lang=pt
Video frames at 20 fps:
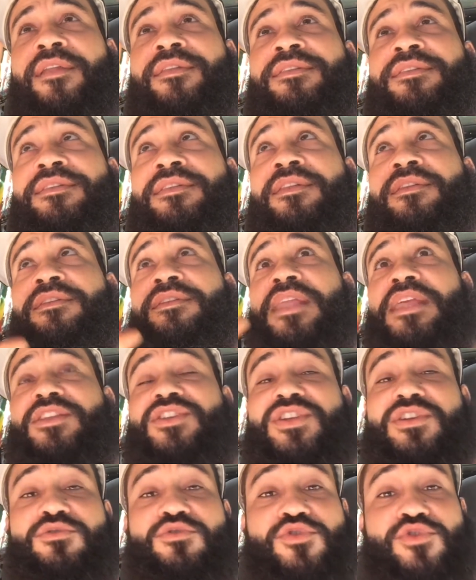a, nem
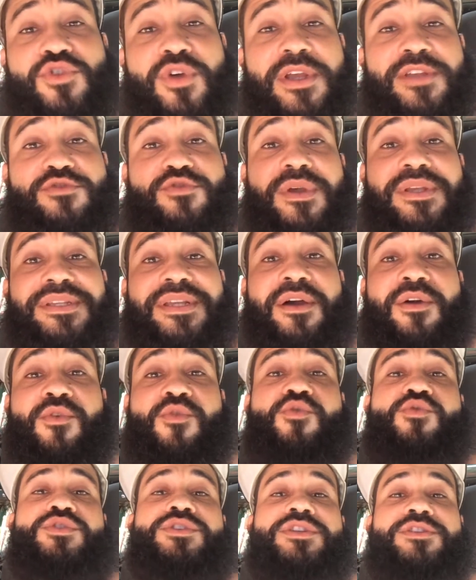digo só as suas
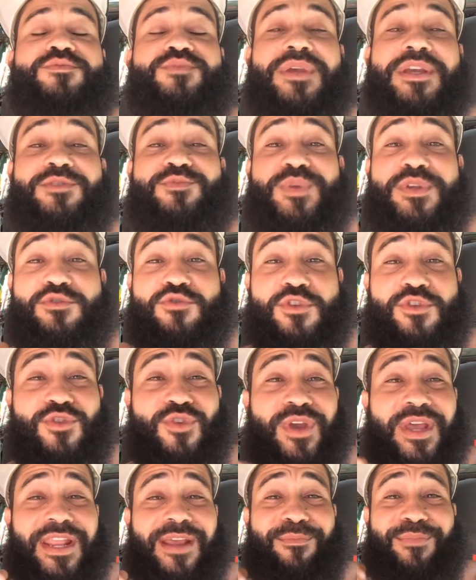angústias, porque as pessoas
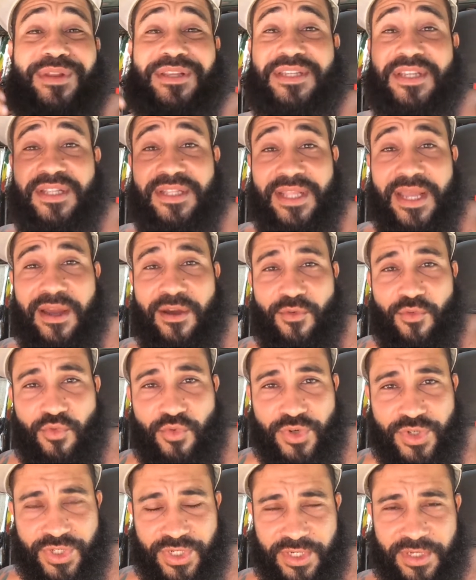só querem apresentar
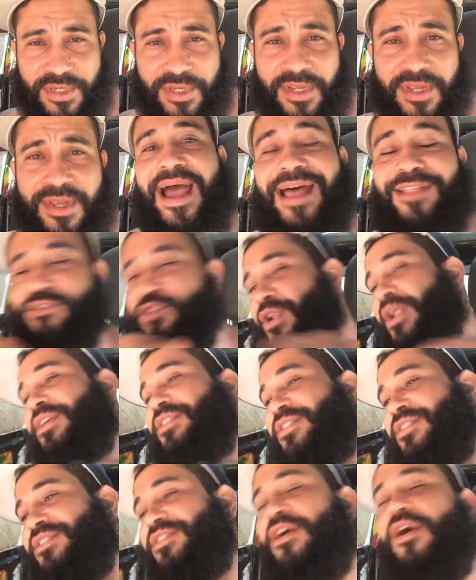angústia.
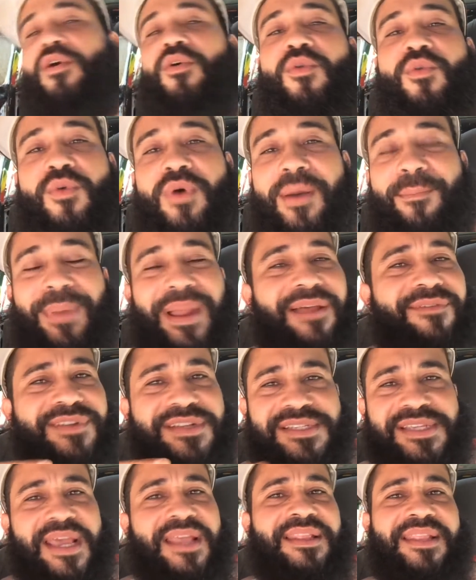Adoração, a palavra
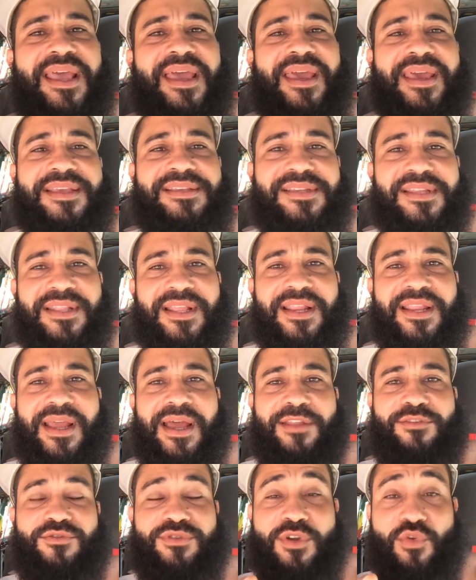certa é essa, tá
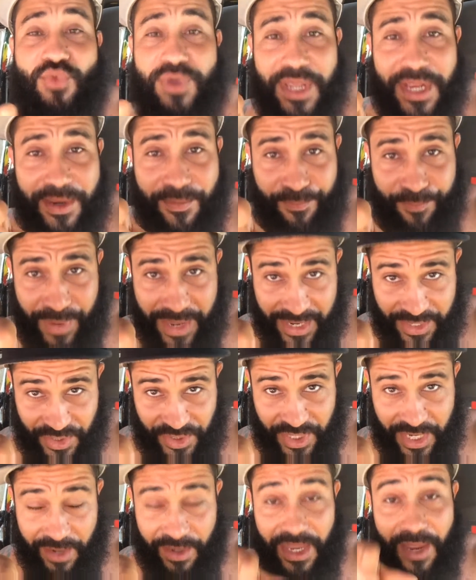ligado? Não o que ele
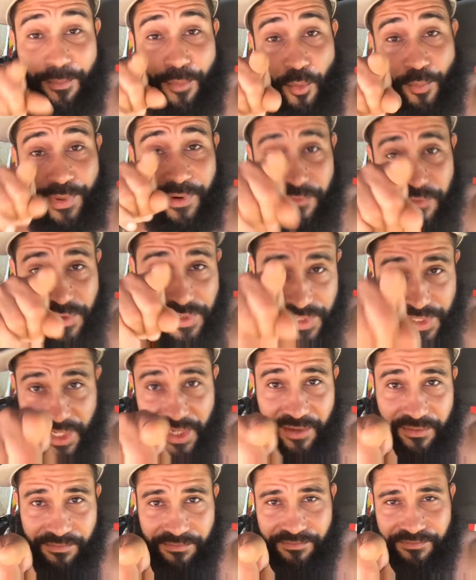pede, é que é bom para
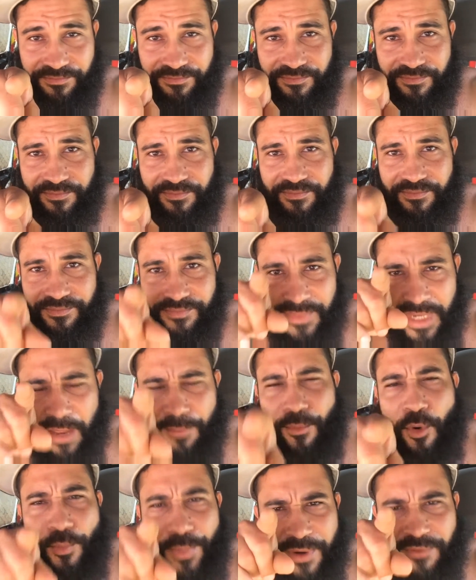você.
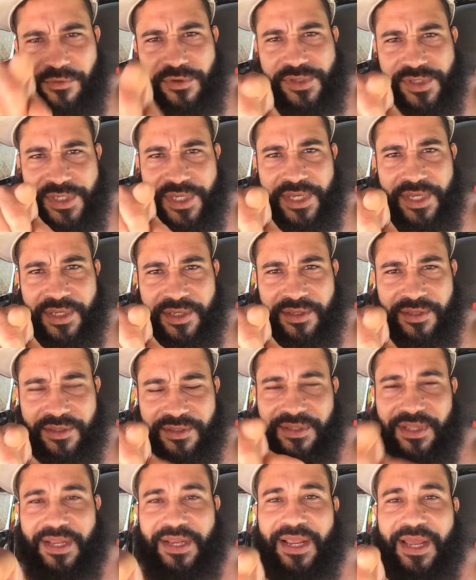É bom para você
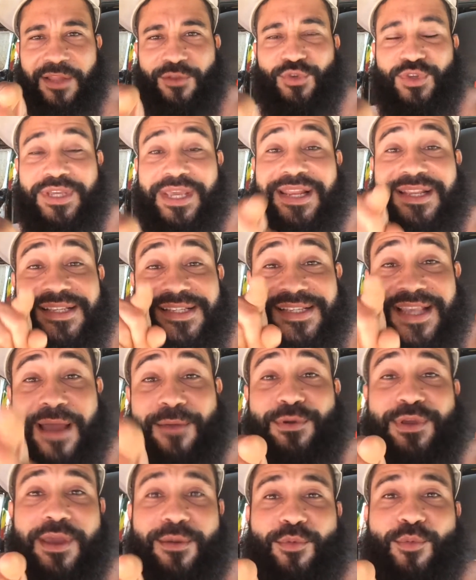tá ligado? E ele
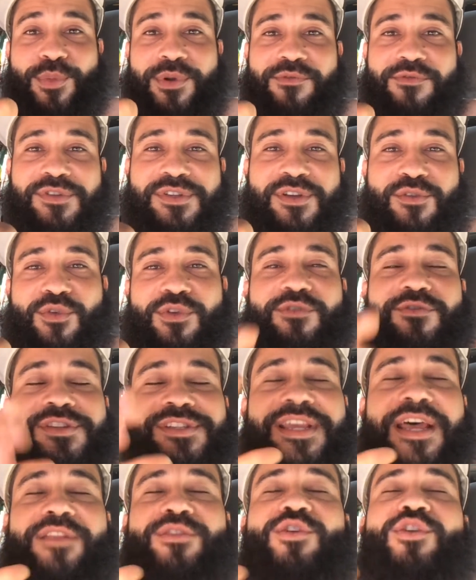sabe que é bom para você. Quando
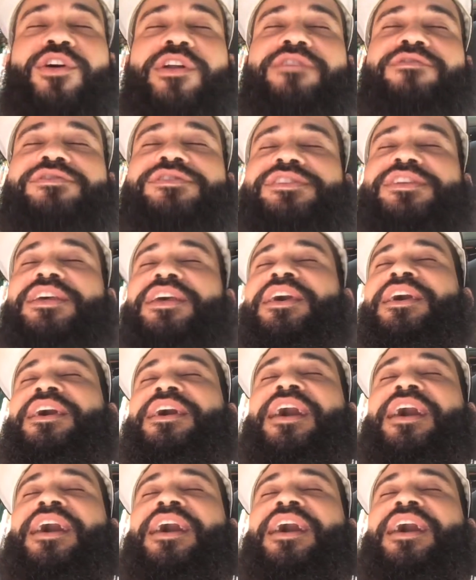você adora, você